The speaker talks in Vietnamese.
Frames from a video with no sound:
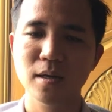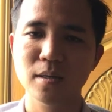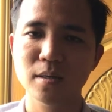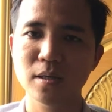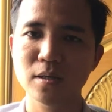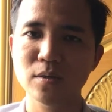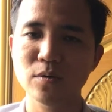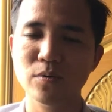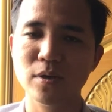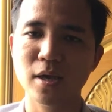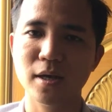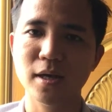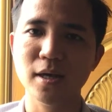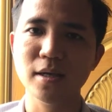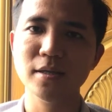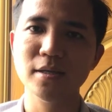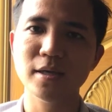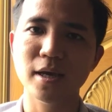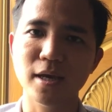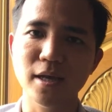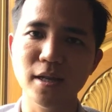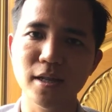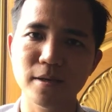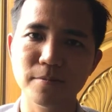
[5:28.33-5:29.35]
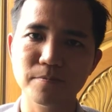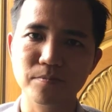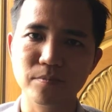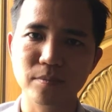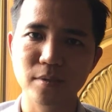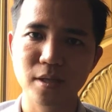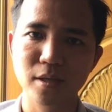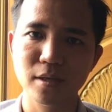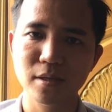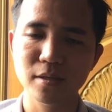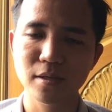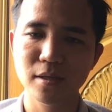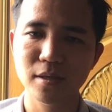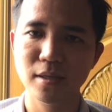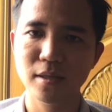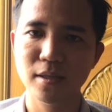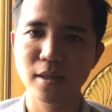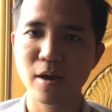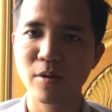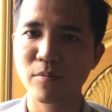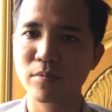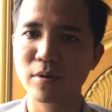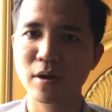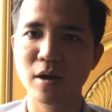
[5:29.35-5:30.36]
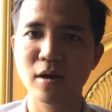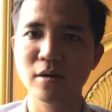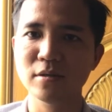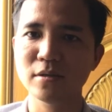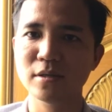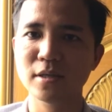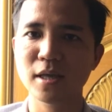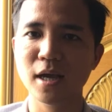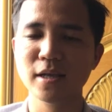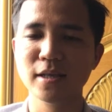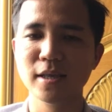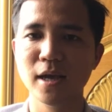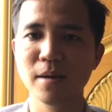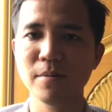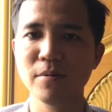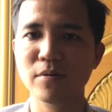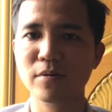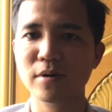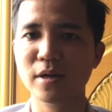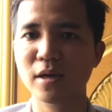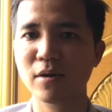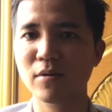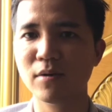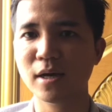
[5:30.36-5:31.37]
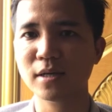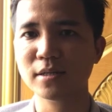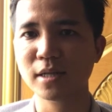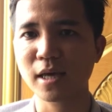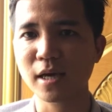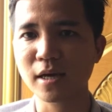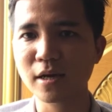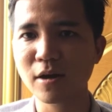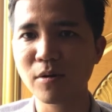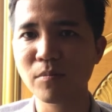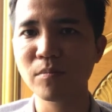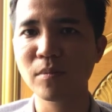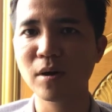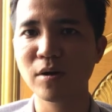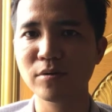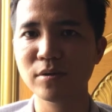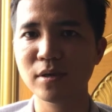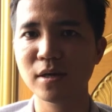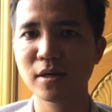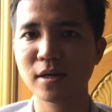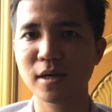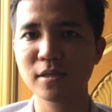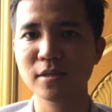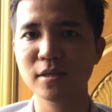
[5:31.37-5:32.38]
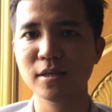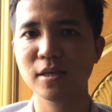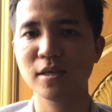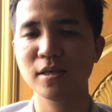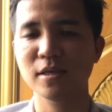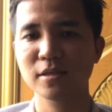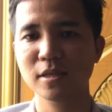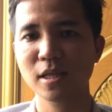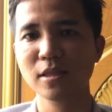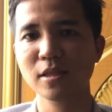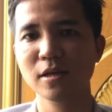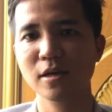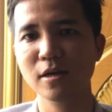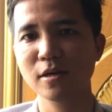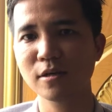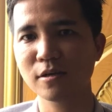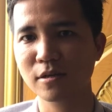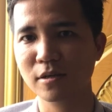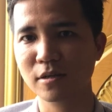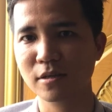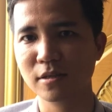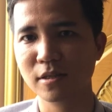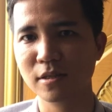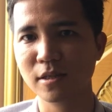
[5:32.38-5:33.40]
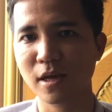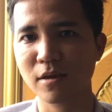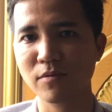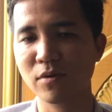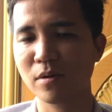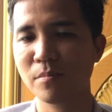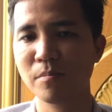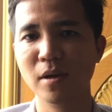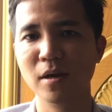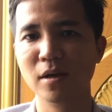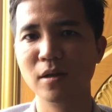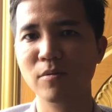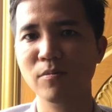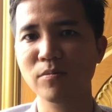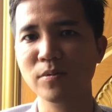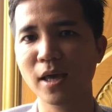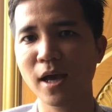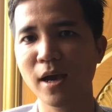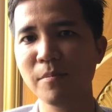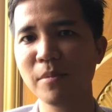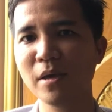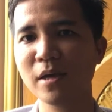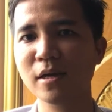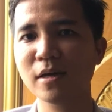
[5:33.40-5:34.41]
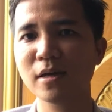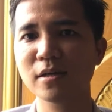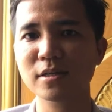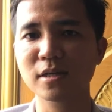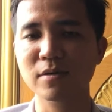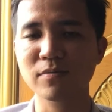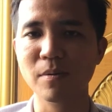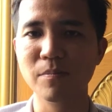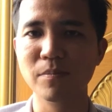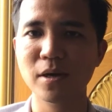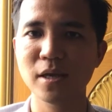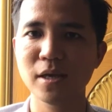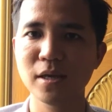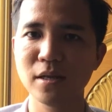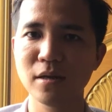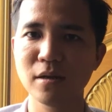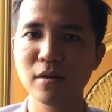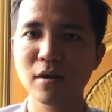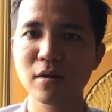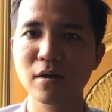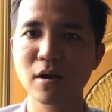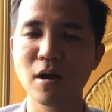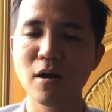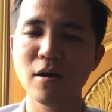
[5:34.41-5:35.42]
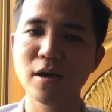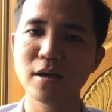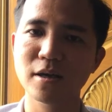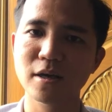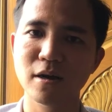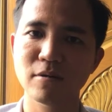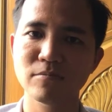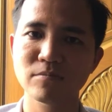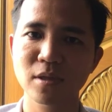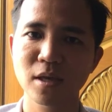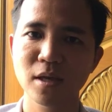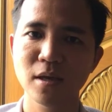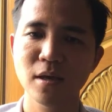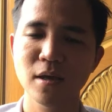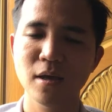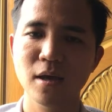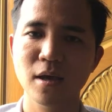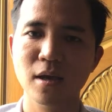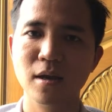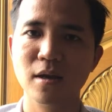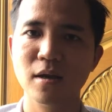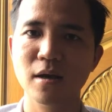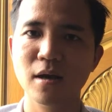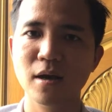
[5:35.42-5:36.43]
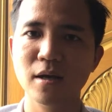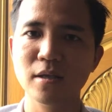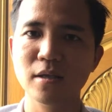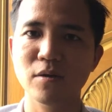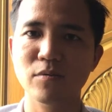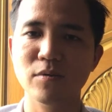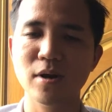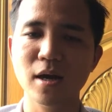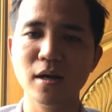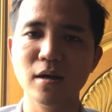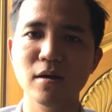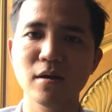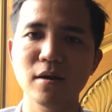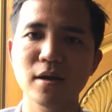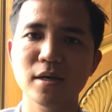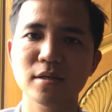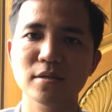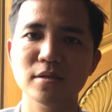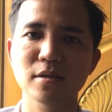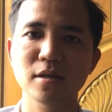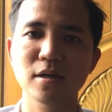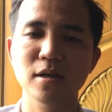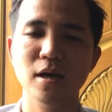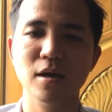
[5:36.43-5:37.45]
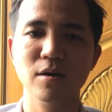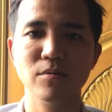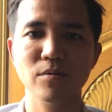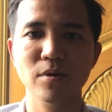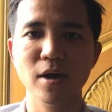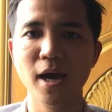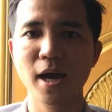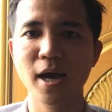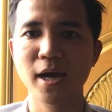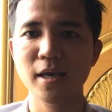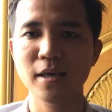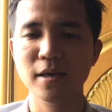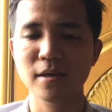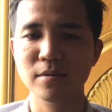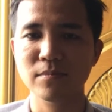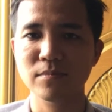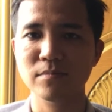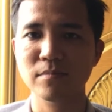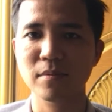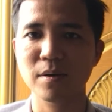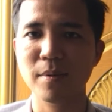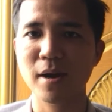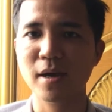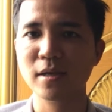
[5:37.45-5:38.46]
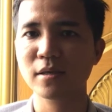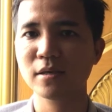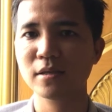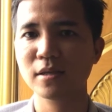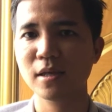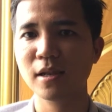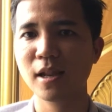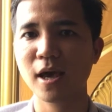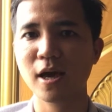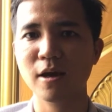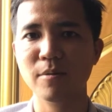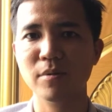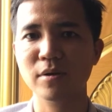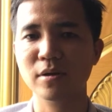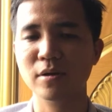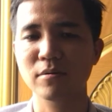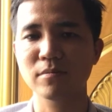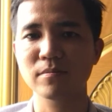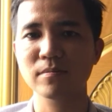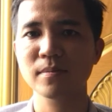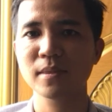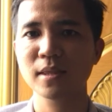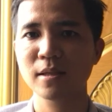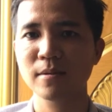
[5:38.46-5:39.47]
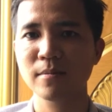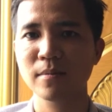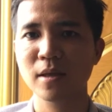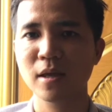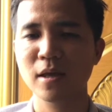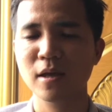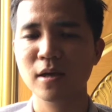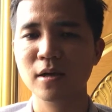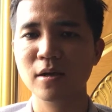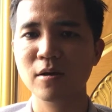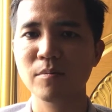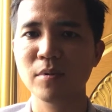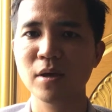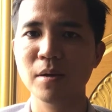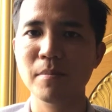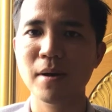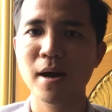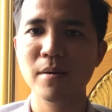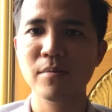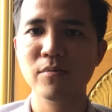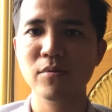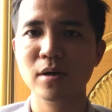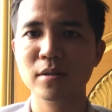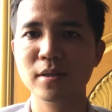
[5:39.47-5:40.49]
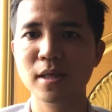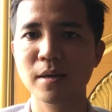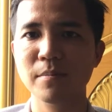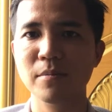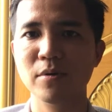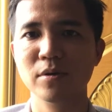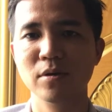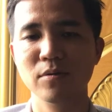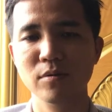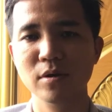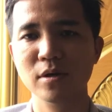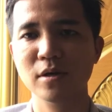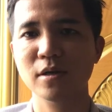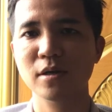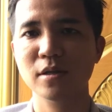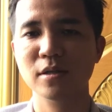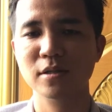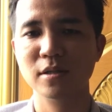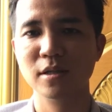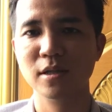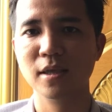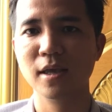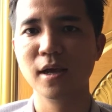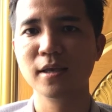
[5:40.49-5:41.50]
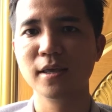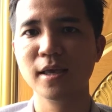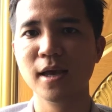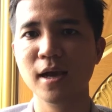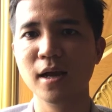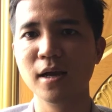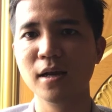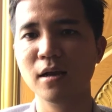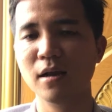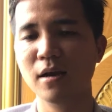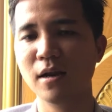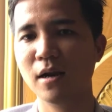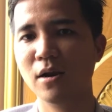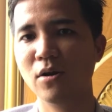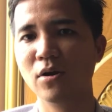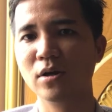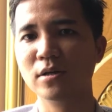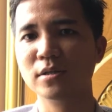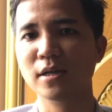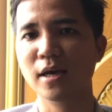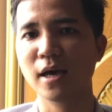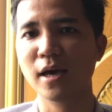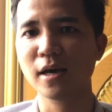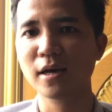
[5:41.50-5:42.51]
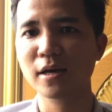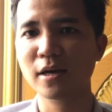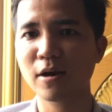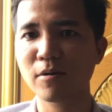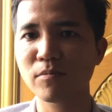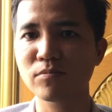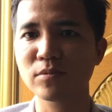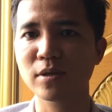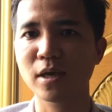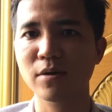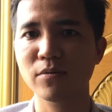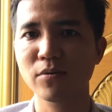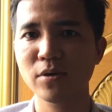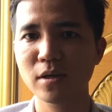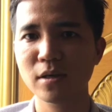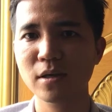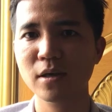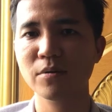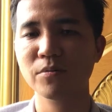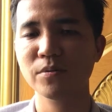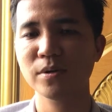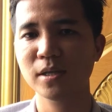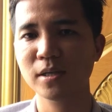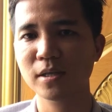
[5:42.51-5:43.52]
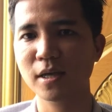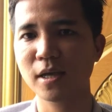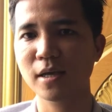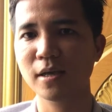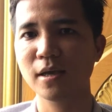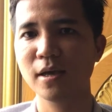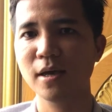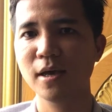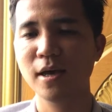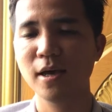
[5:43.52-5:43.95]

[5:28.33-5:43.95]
nó thuộc dạng đất chỉ đó thì dòng đó thì chắc chắn một điều là sẽ không bao giờ anh chị tách thửa được tại vì mình cũng chả biết cơ sở pháp lý nó có hay không đó cái chủ đất đó ngày xưa là của ai và bán như thế nào mình cũng không biết bán qua tay bao nhiêu người thì chắc chắn cái đó là luật sẽ không giải quyết cho quý anh chị